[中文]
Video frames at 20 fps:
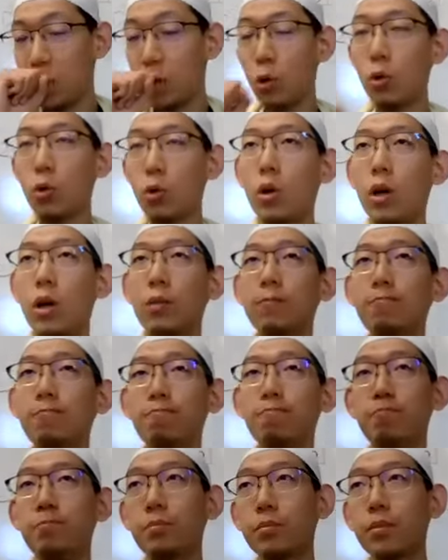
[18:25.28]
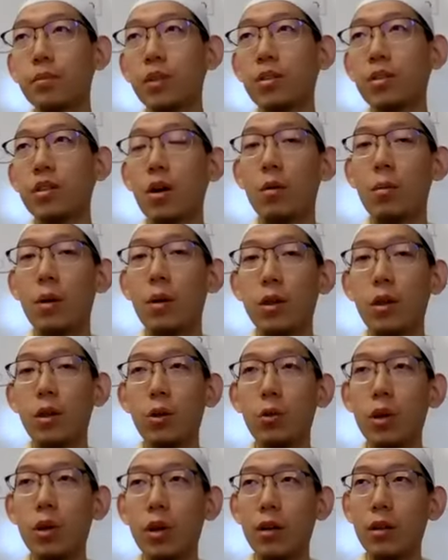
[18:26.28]
谁如果在拉玛
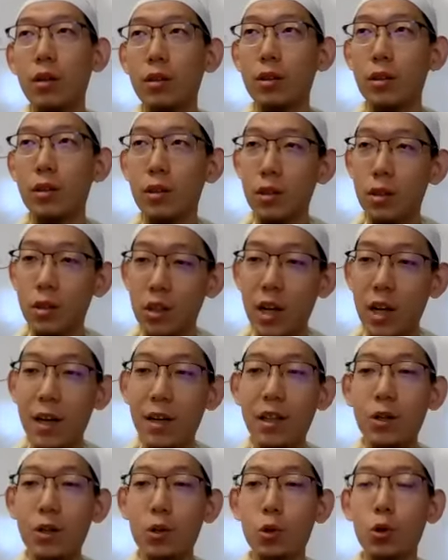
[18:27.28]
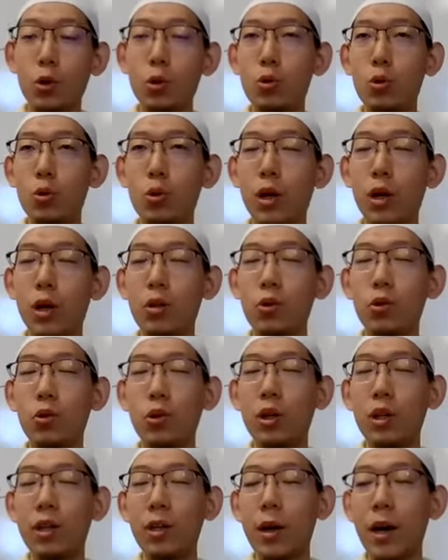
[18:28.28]
达月站立，就说居呃，
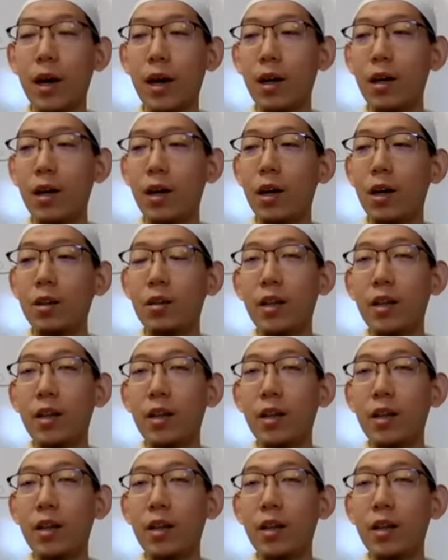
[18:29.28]
就说礼拜，